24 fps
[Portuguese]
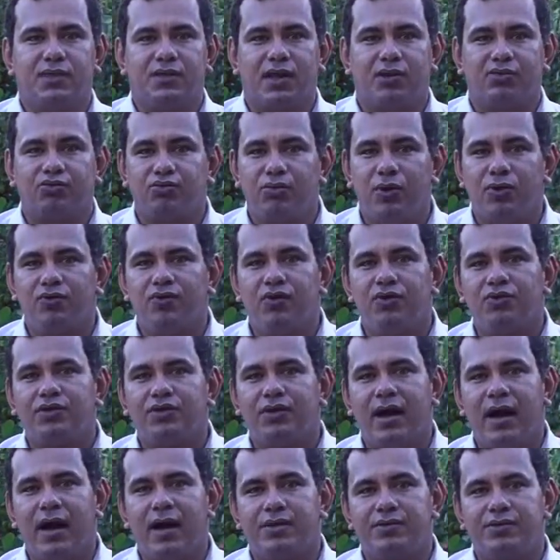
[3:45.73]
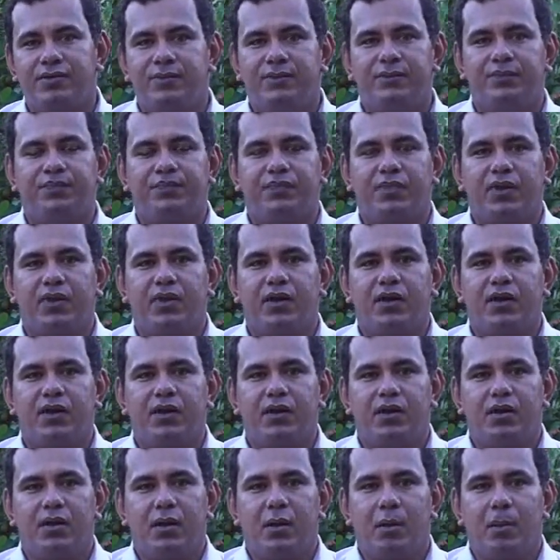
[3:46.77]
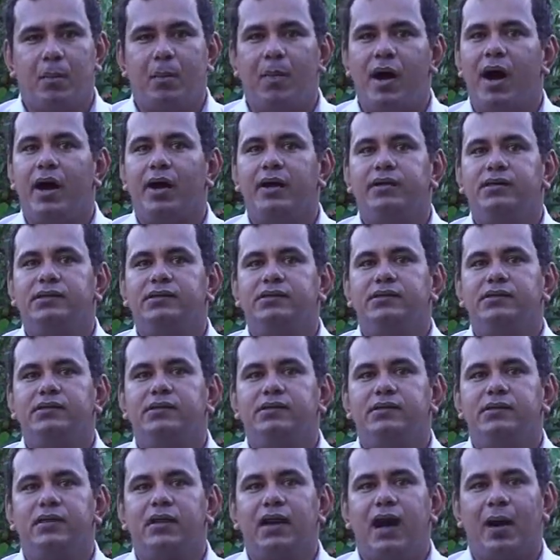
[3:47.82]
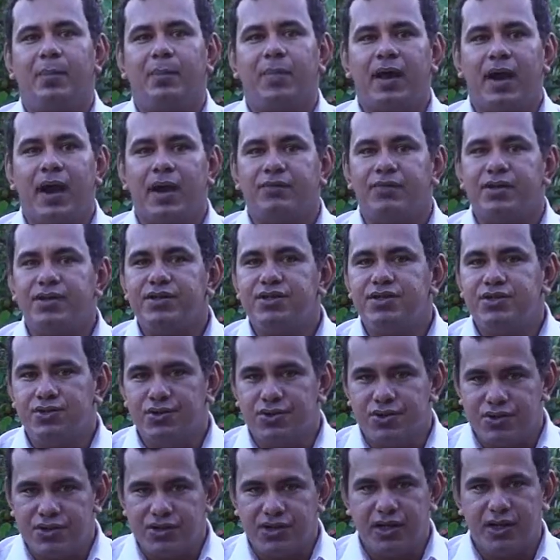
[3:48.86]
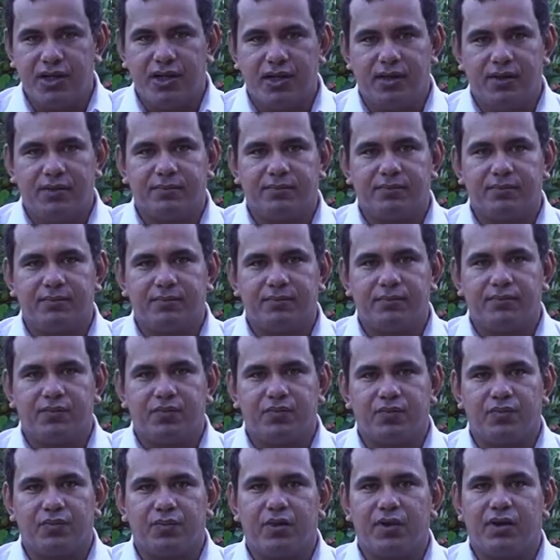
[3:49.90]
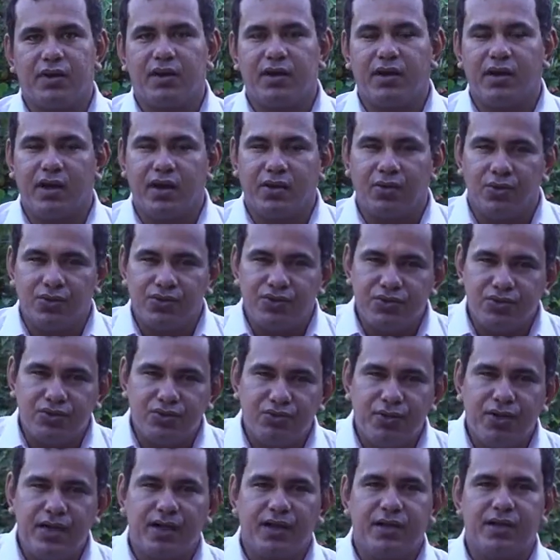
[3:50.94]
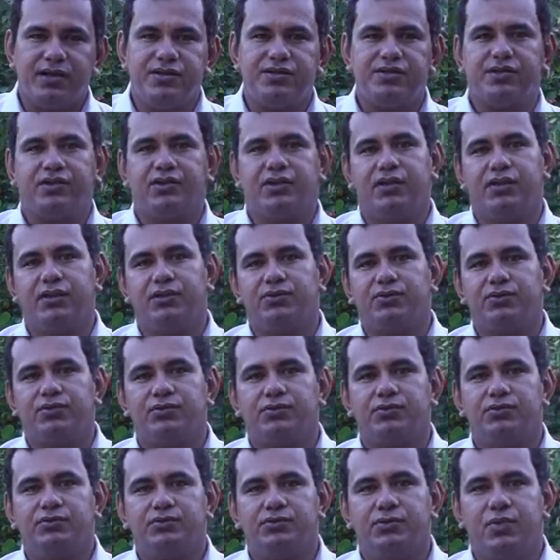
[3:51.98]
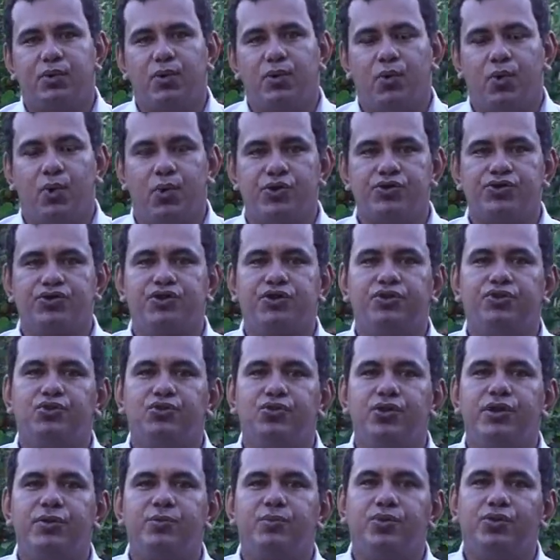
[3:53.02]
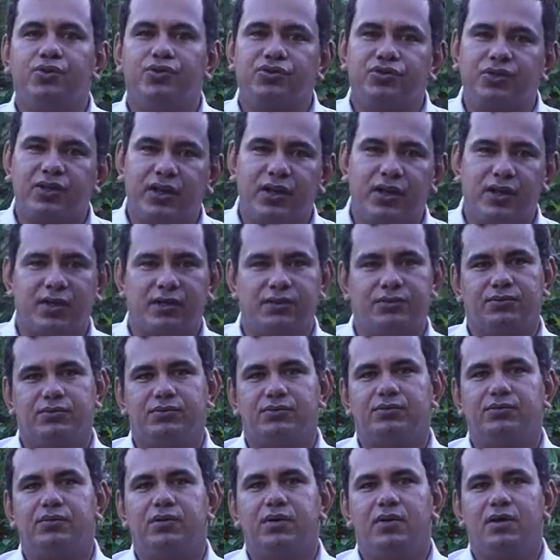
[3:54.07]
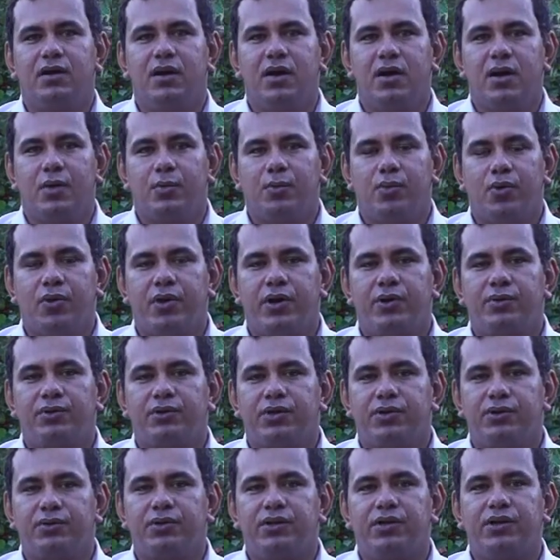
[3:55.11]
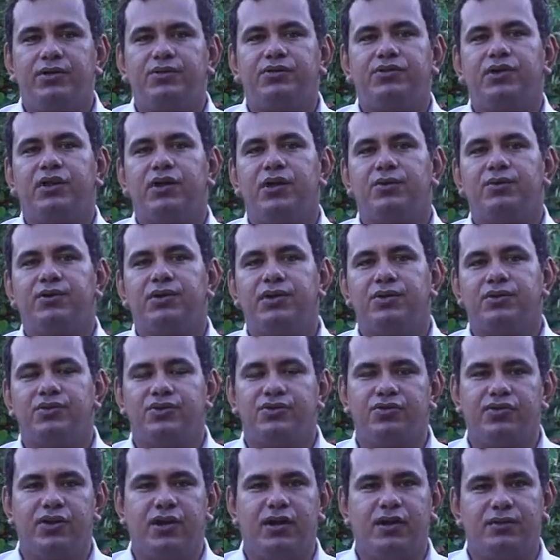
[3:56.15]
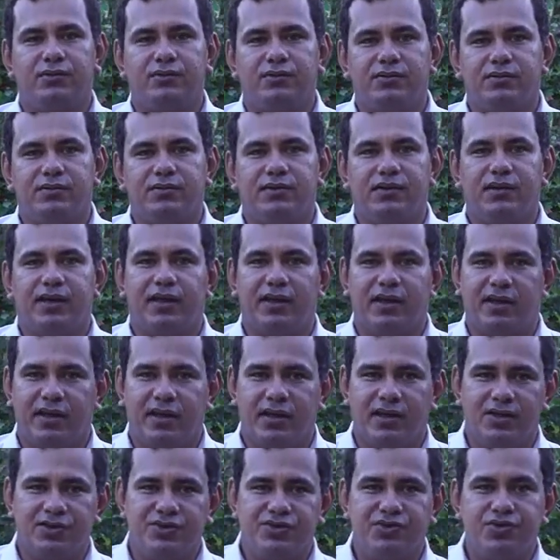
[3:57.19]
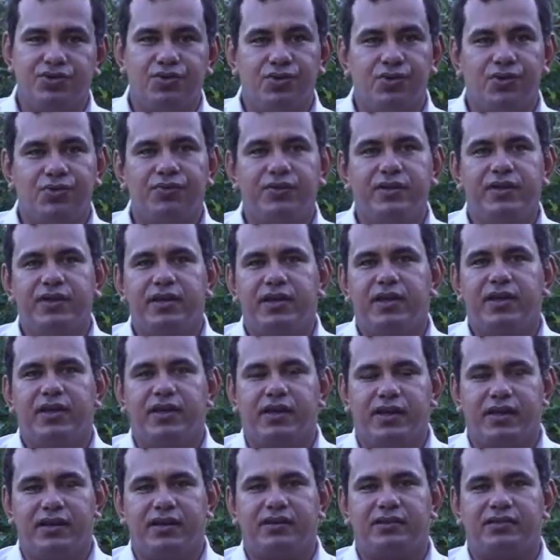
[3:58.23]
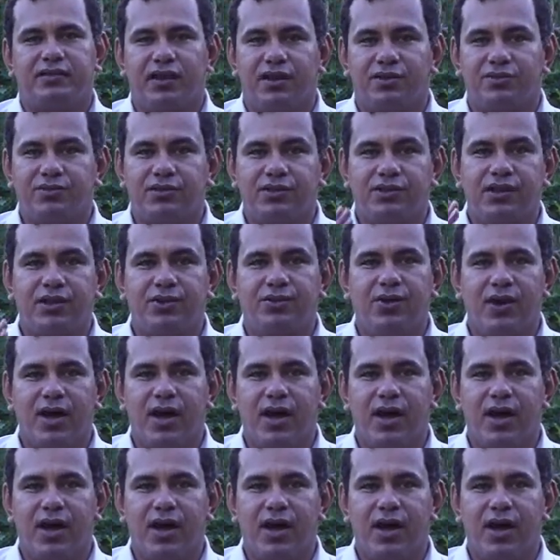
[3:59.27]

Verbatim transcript: da sua vontade. Mas a palavra de hoje é: continue acreditando Continue buscando, porque o teu Deus ele é um Deus fiel. Ele te ouve, ele está do teu